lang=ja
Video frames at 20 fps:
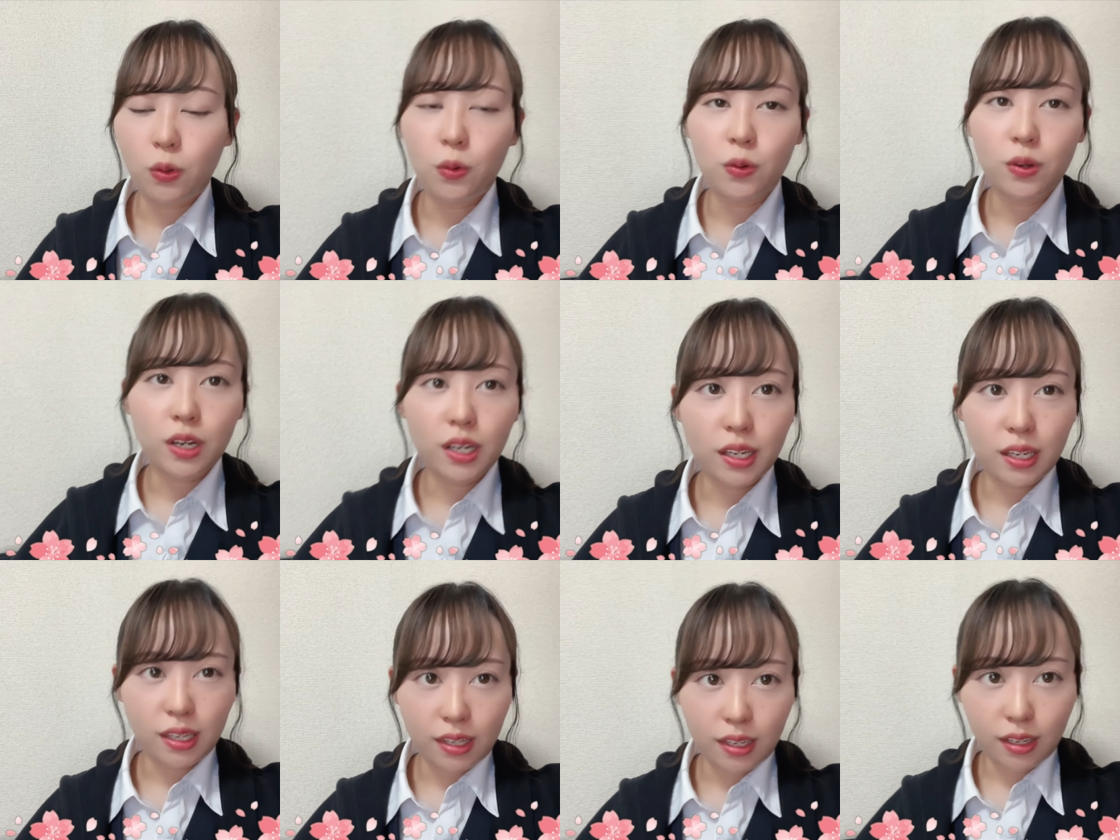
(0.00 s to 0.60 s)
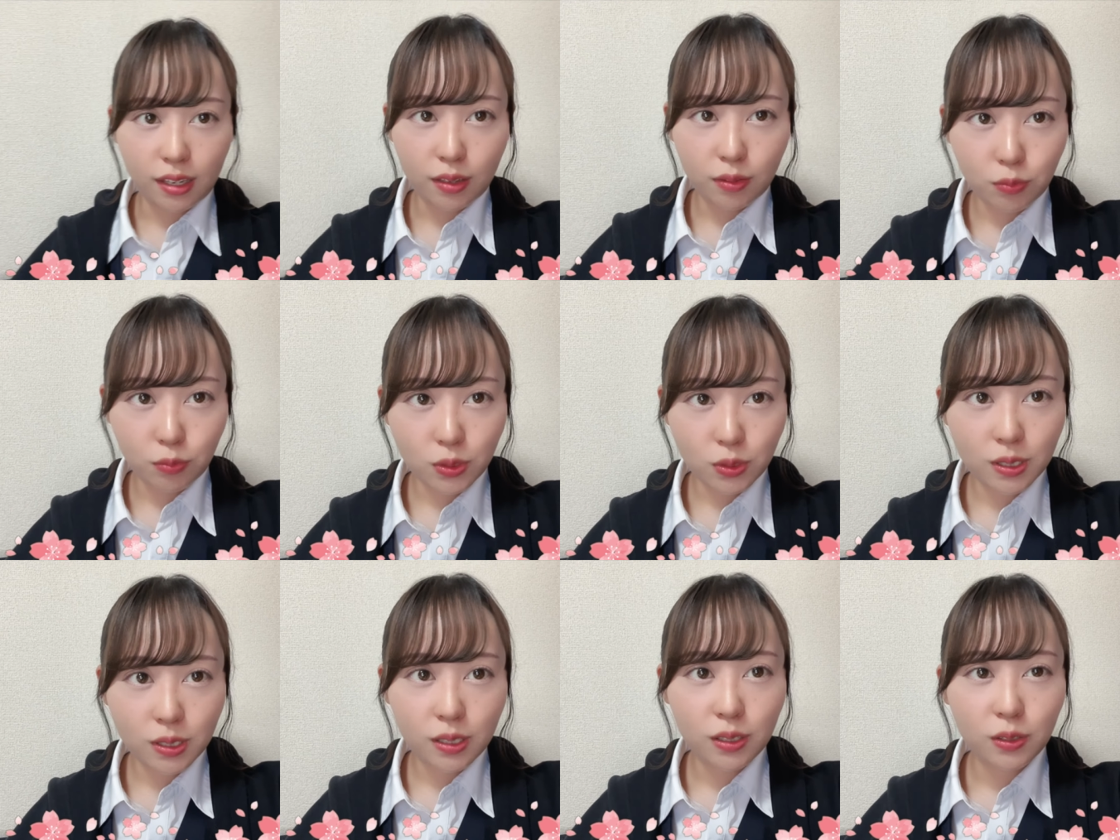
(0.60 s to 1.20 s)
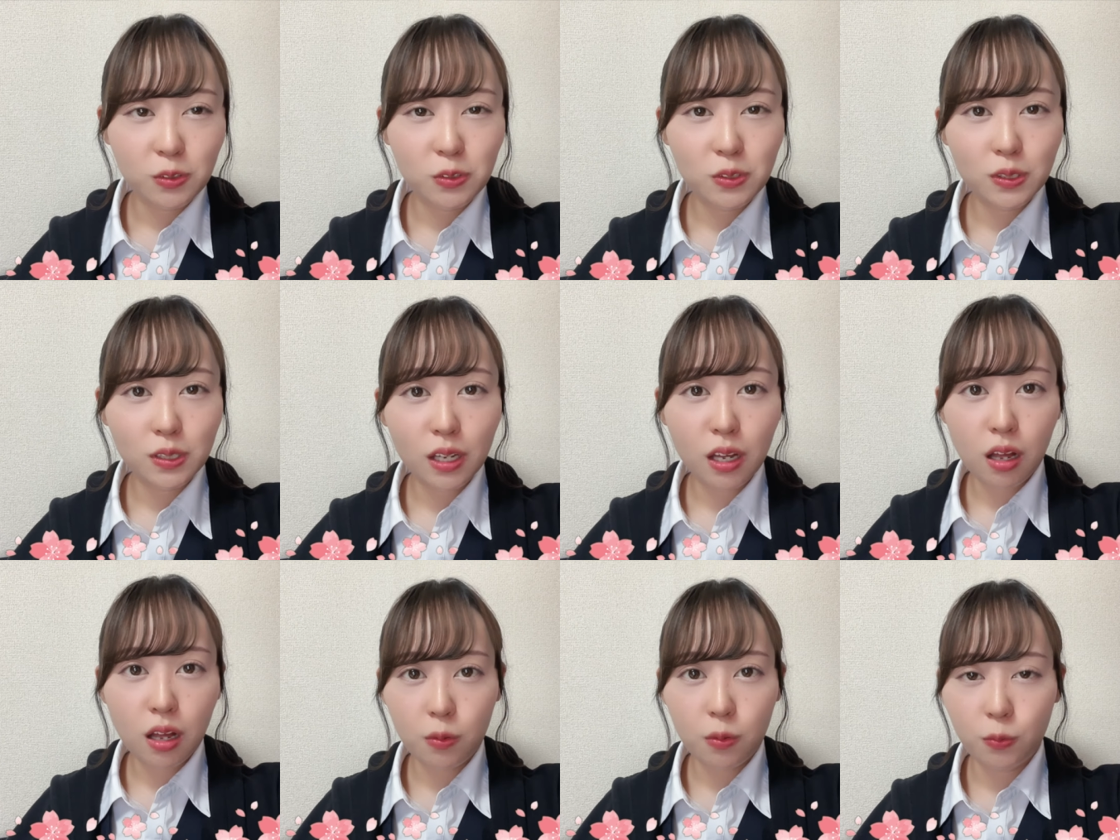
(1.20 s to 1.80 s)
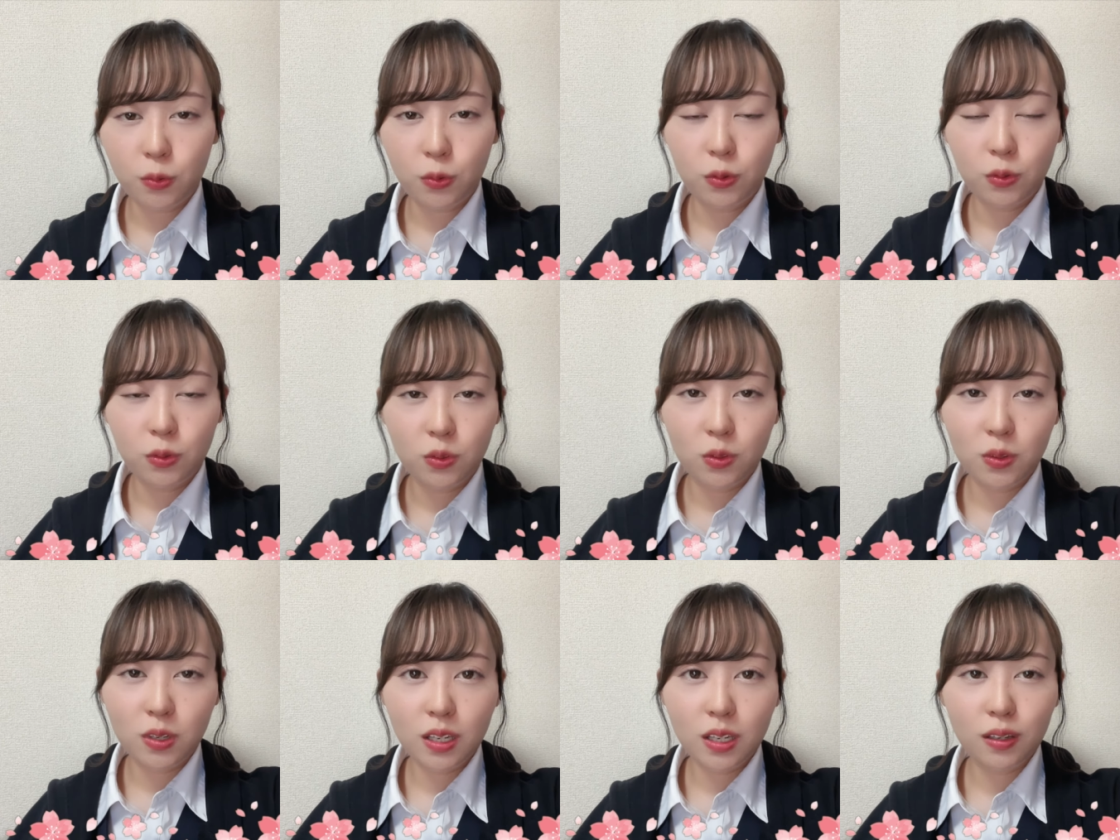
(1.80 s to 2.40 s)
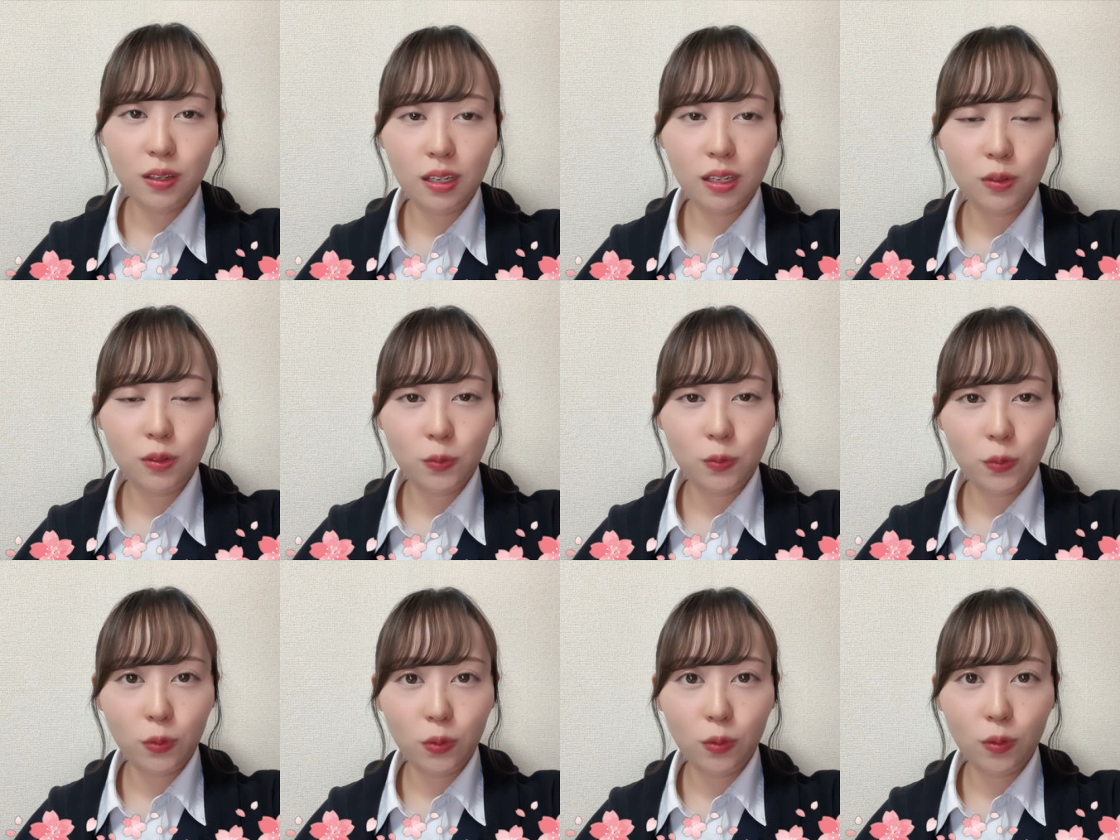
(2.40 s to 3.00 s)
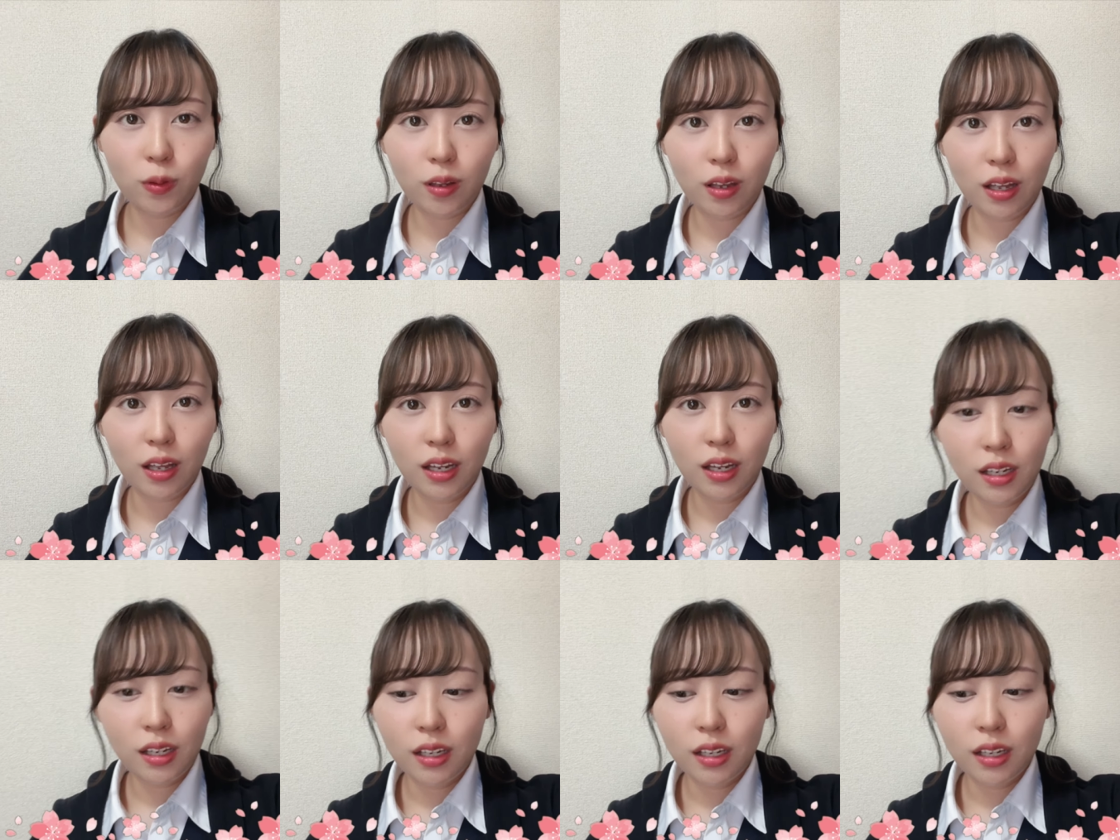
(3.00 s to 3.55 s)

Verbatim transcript: おかげで無事に2日間を乗り切ることが